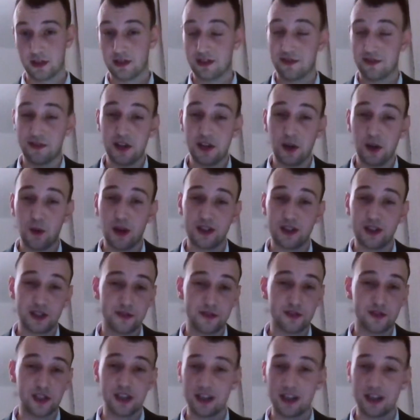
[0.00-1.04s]
zwykła
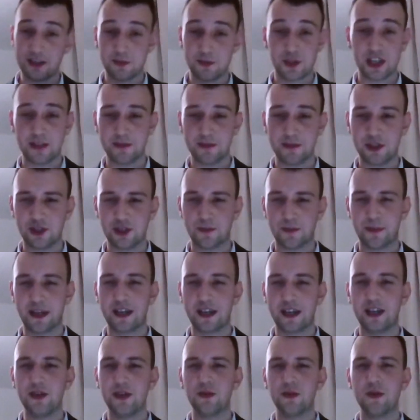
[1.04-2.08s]
dziewczyna z przedmieść
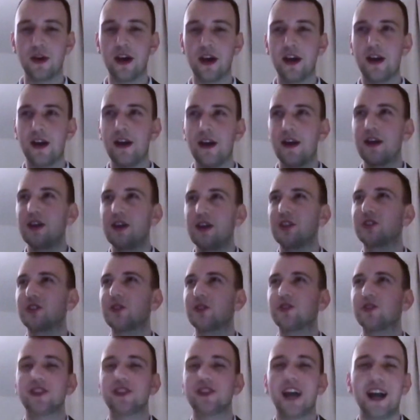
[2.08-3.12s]
Pekinu,
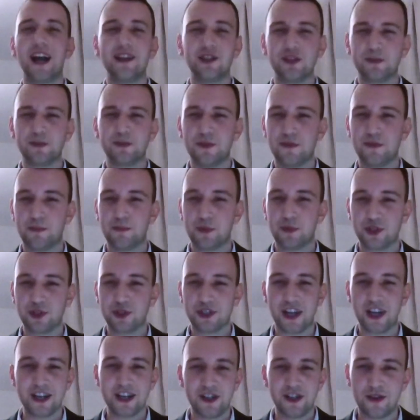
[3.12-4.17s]
zostaliśmy
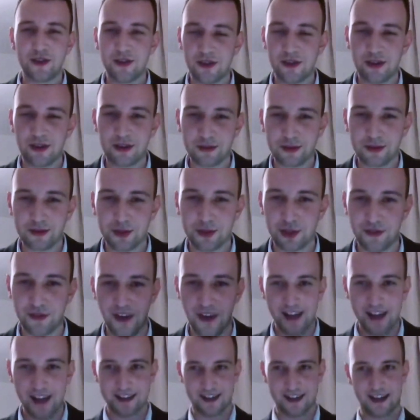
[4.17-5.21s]
wpuszczeni do ogrodu
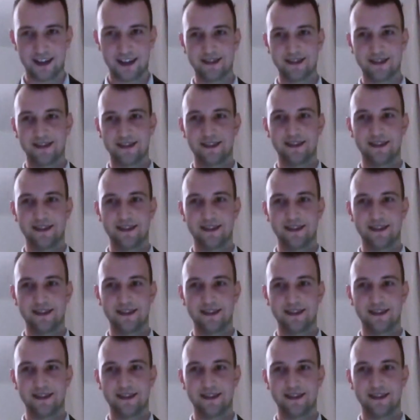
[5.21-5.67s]
świata.